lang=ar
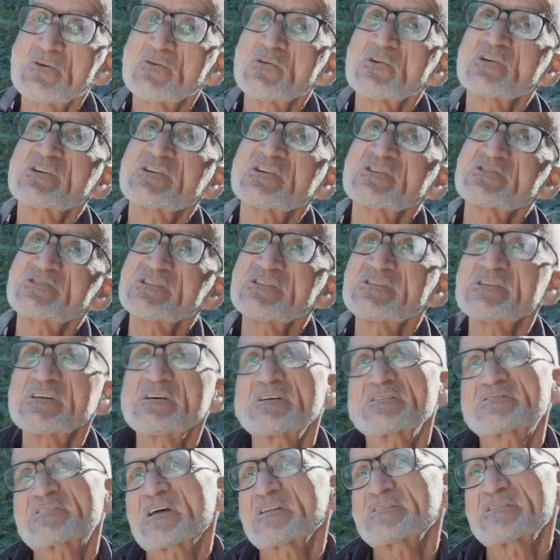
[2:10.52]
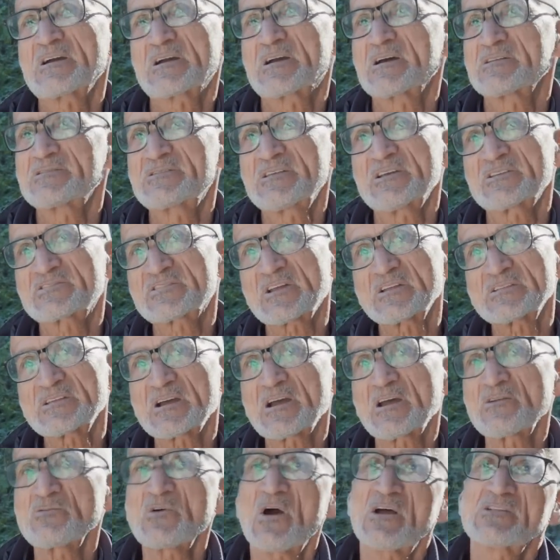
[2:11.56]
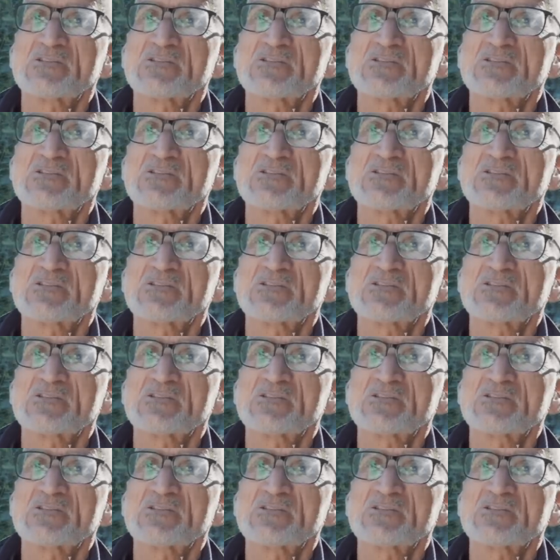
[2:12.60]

يقول لك زيد صدقه ديه صدقه